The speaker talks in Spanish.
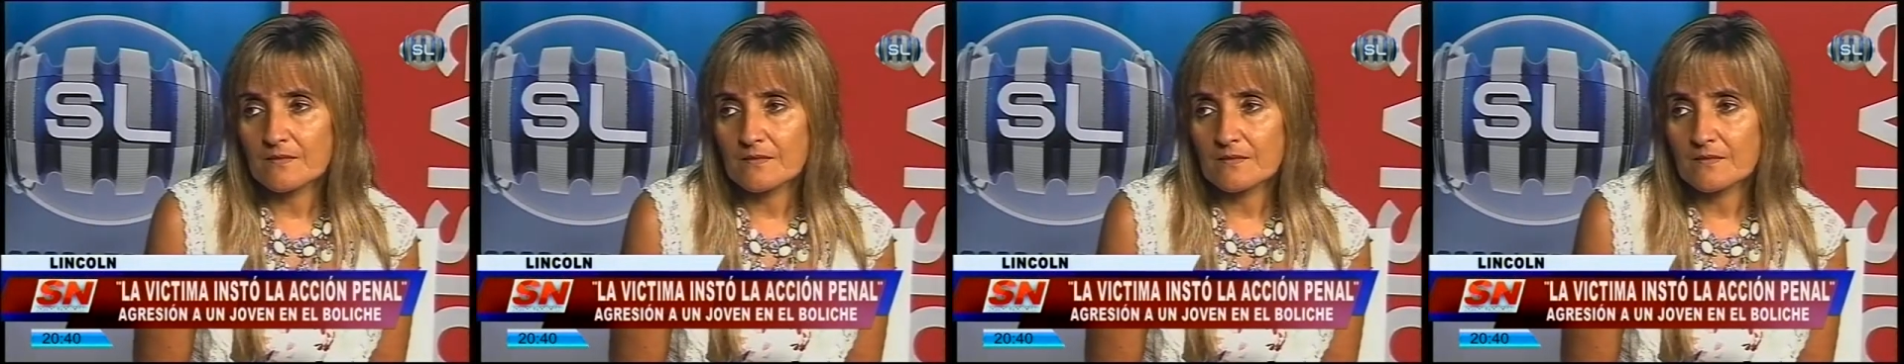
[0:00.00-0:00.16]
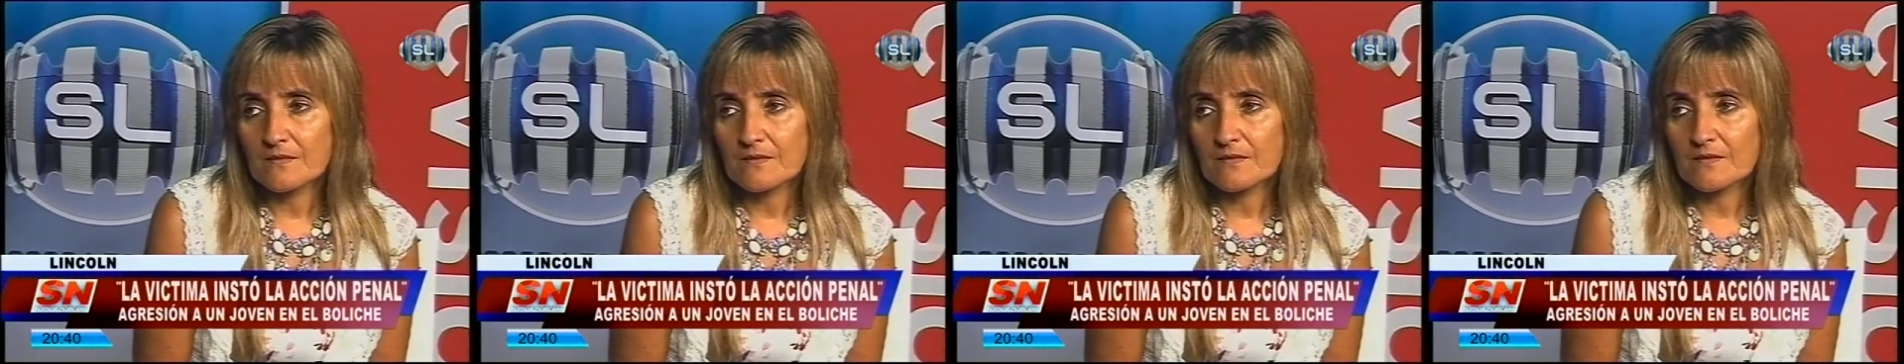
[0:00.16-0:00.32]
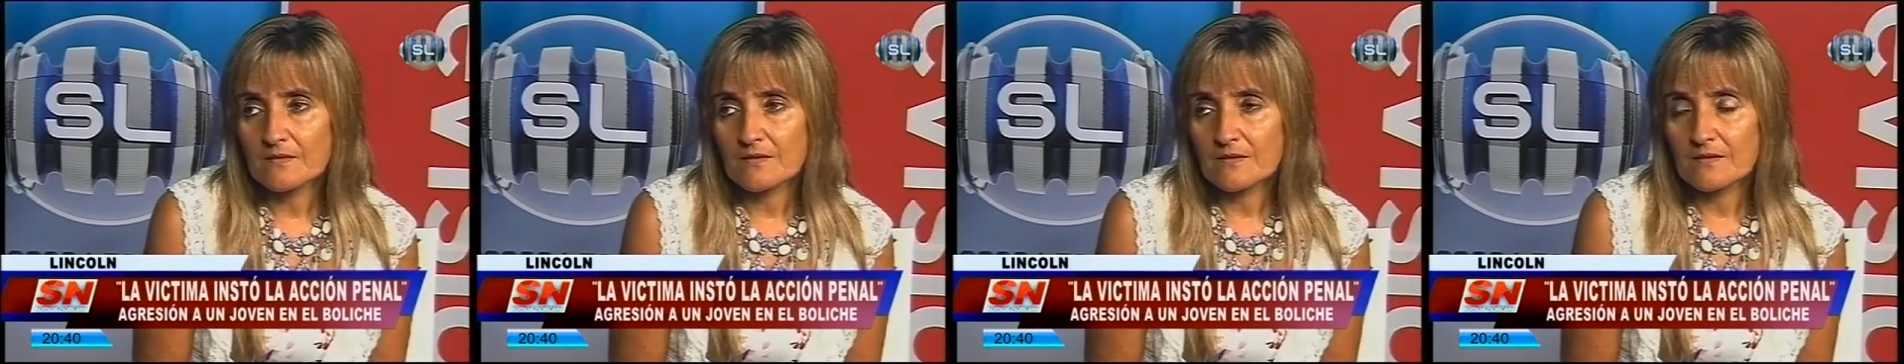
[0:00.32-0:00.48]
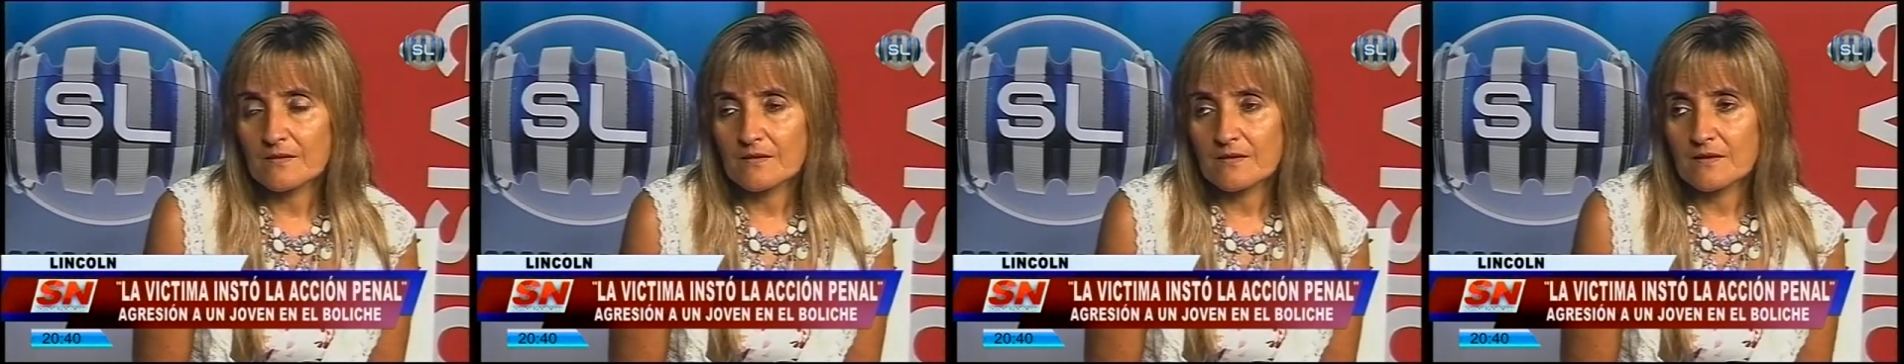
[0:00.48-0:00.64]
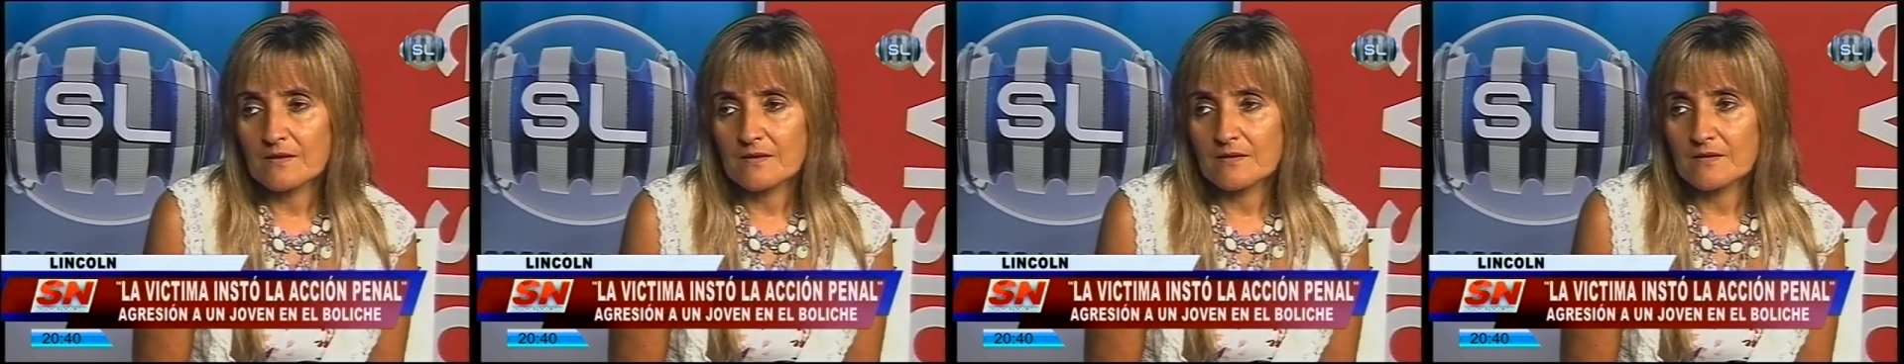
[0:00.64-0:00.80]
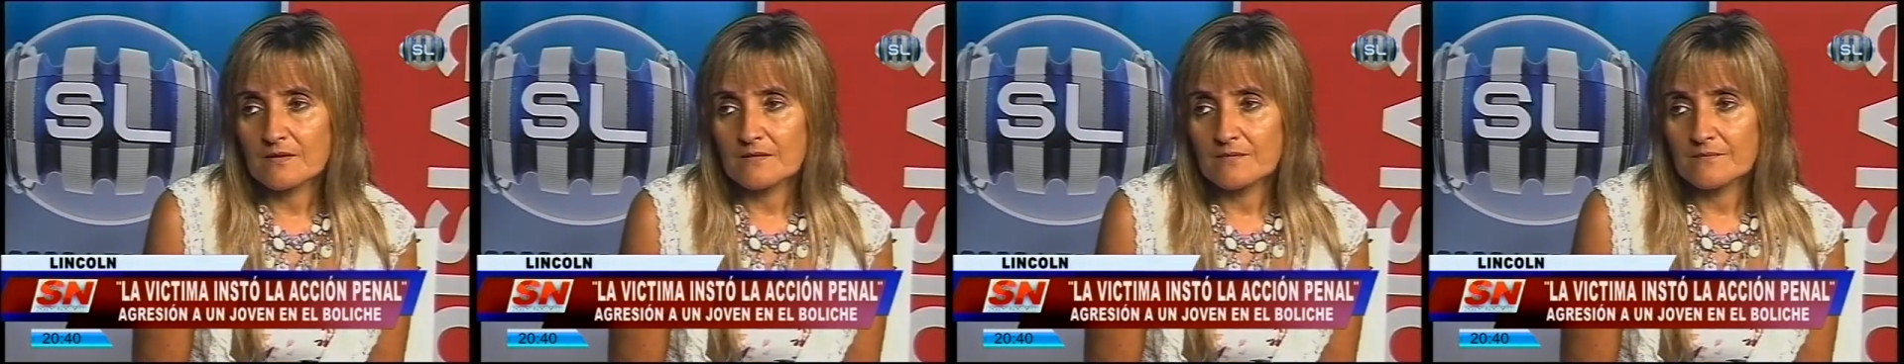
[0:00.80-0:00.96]
en ese
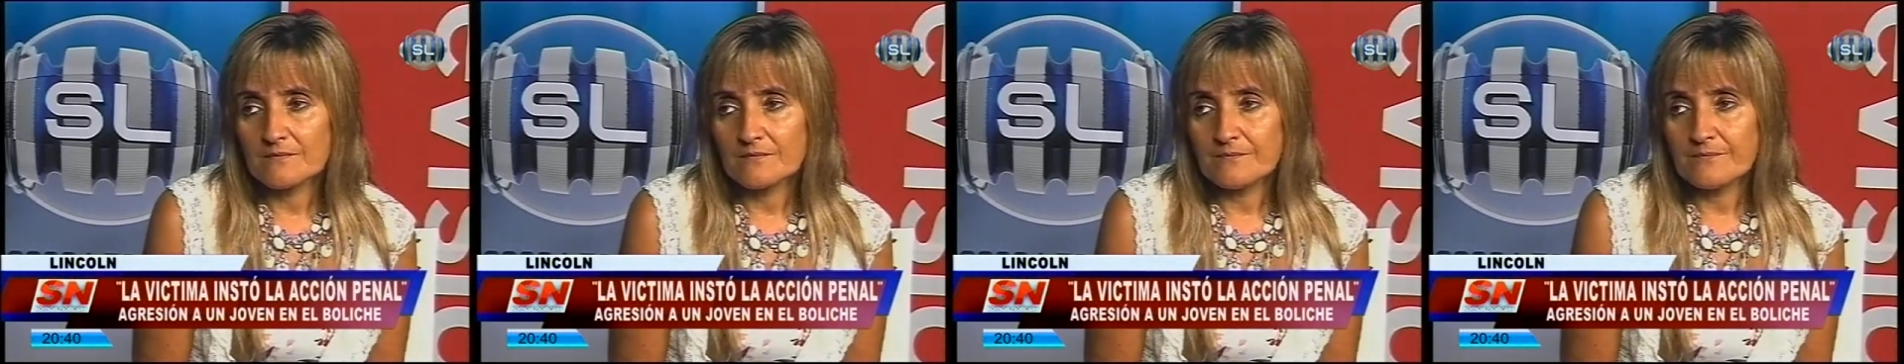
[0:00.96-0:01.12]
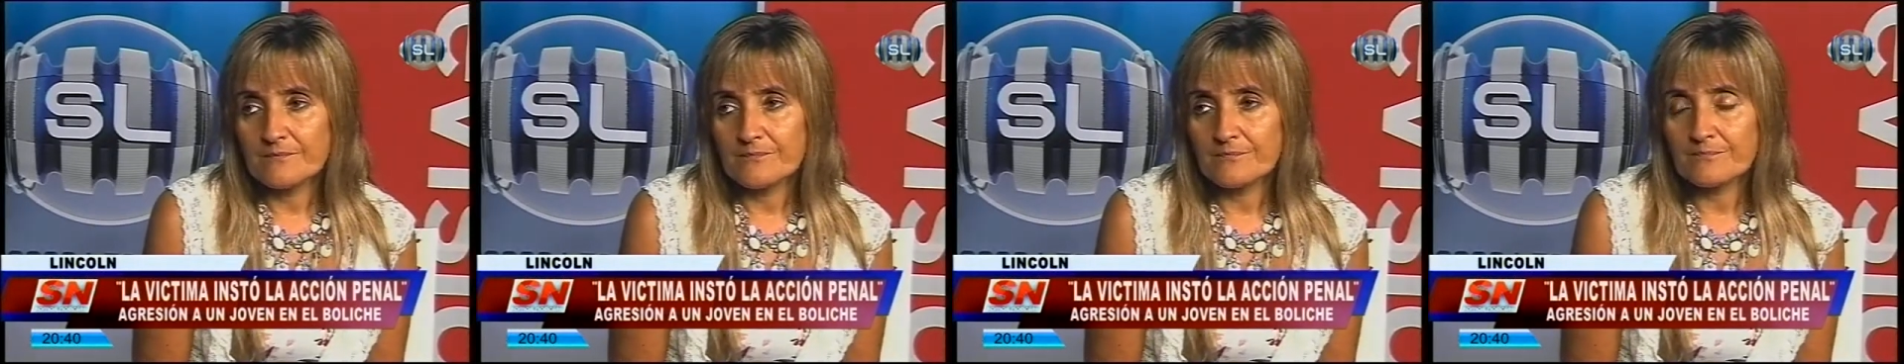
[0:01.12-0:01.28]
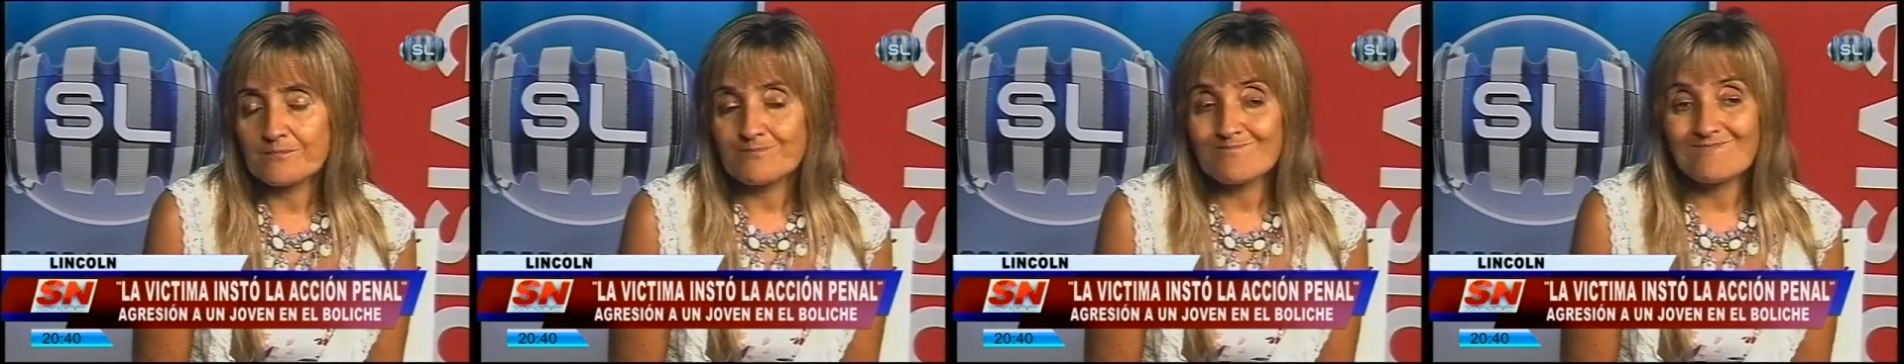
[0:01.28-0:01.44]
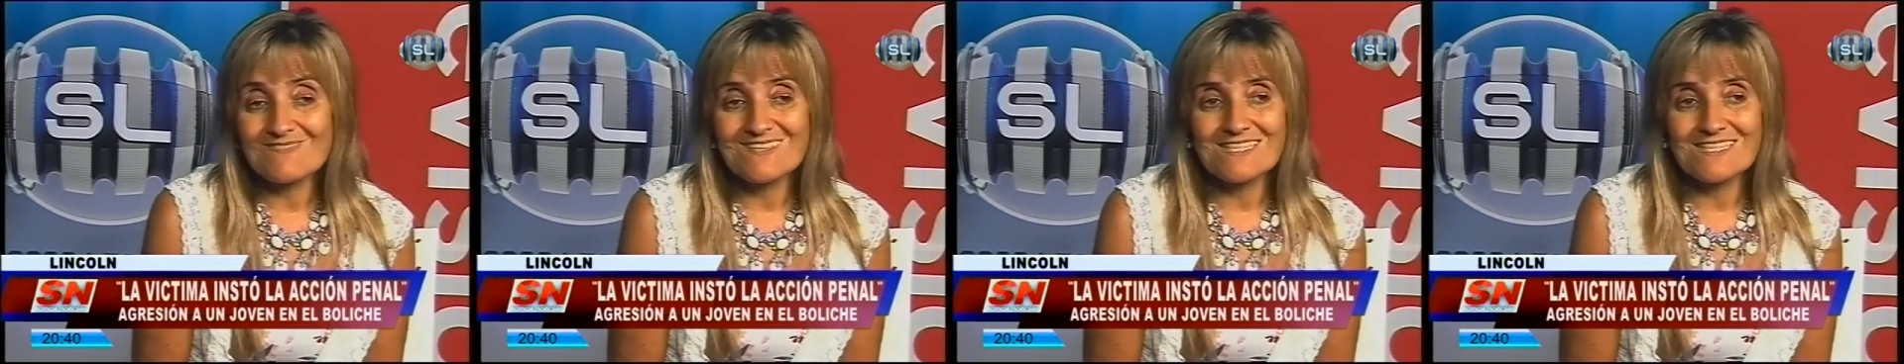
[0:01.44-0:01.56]
momento de...